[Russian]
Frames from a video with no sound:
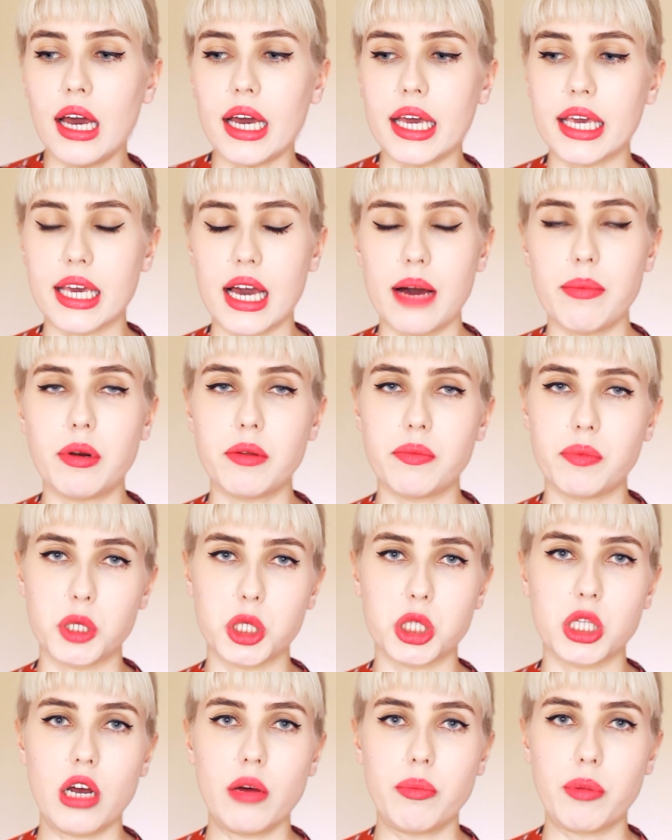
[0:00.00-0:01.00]
я
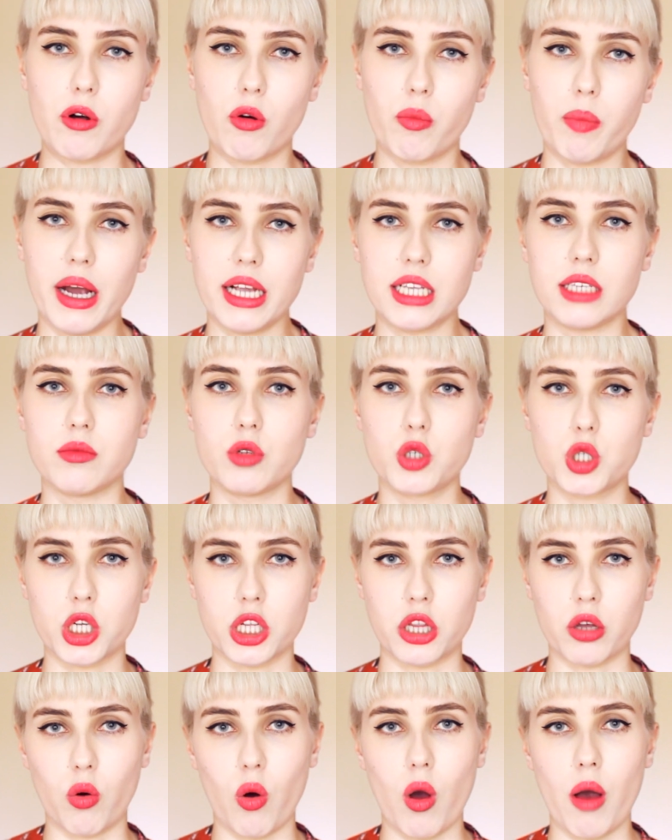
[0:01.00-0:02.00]
предпочитаю покупать немножко
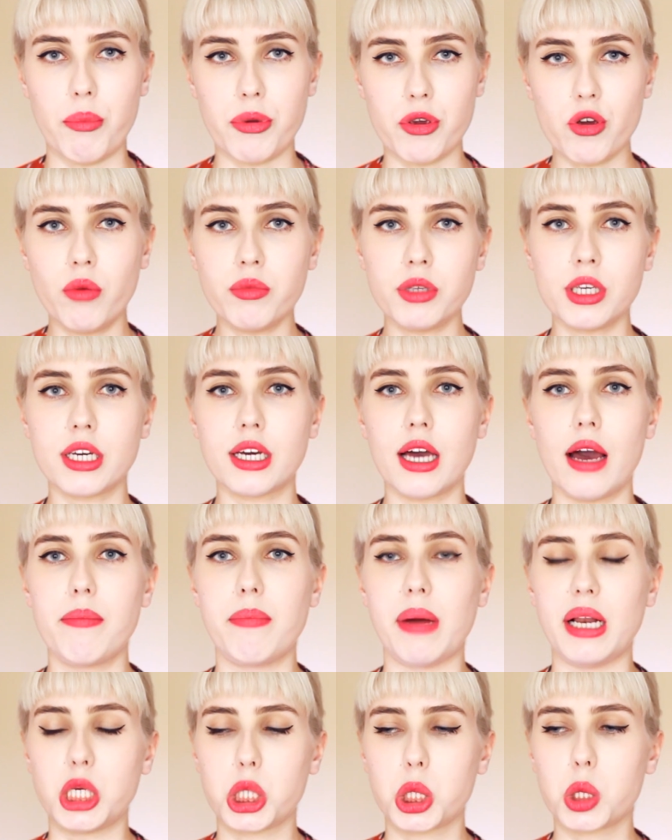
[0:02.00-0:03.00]
такое объемненькое,
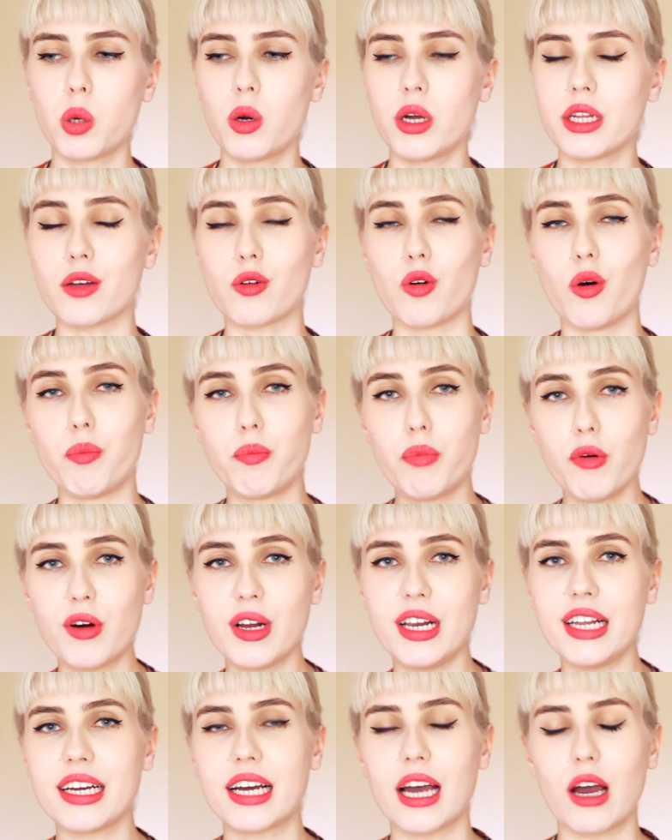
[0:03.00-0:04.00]
большое, такое
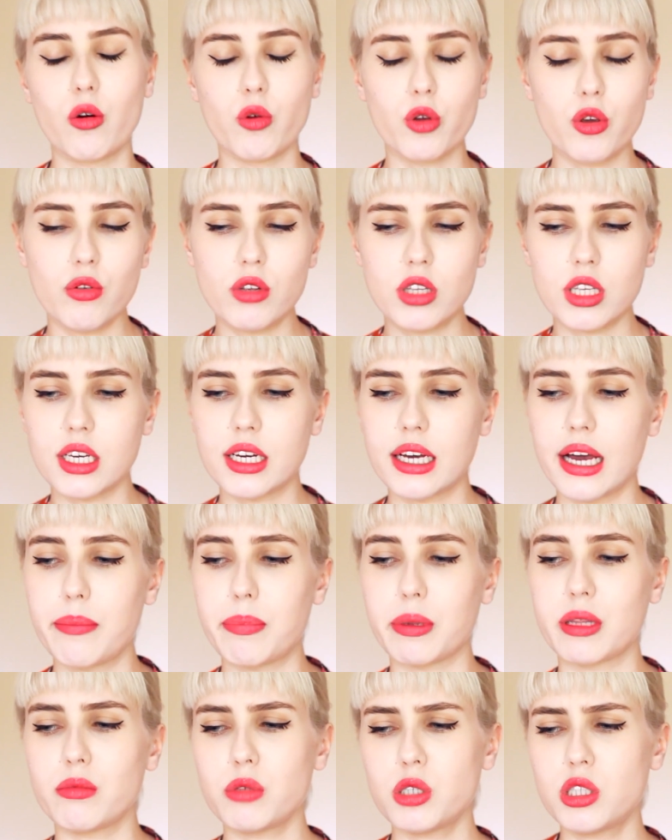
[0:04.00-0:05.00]
пухленькое, уютненькое,
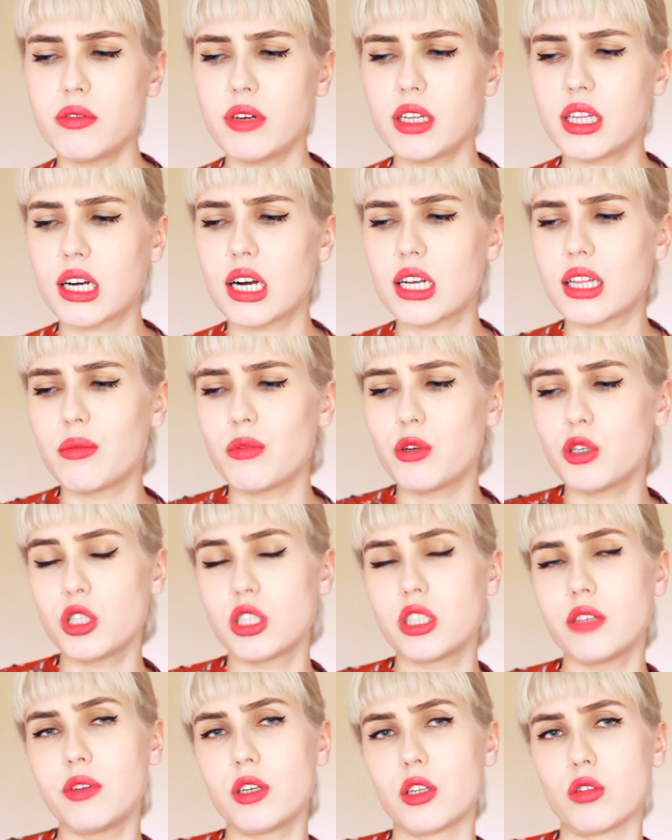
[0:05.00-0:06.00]
потому что в это как-то можно
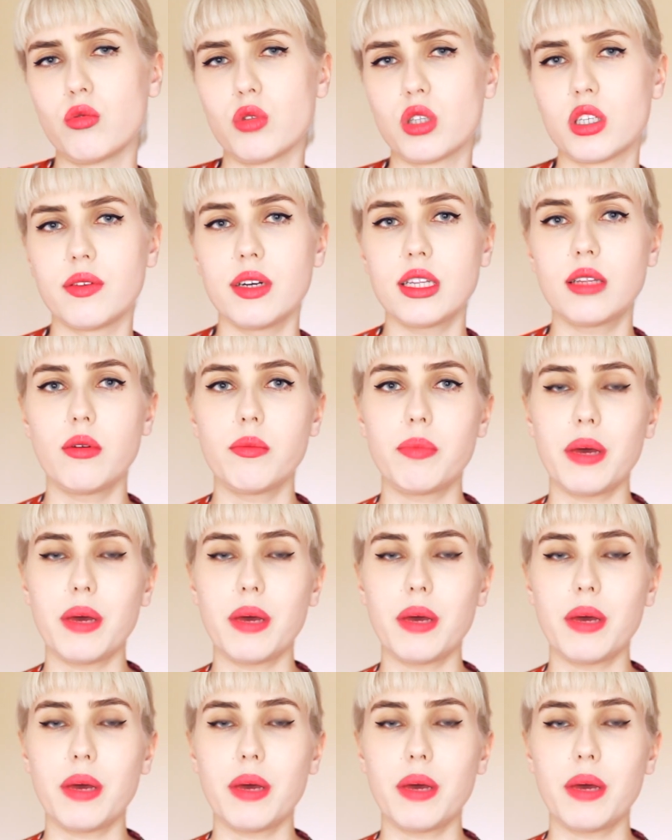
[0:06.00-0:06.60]
завернуться, в этом,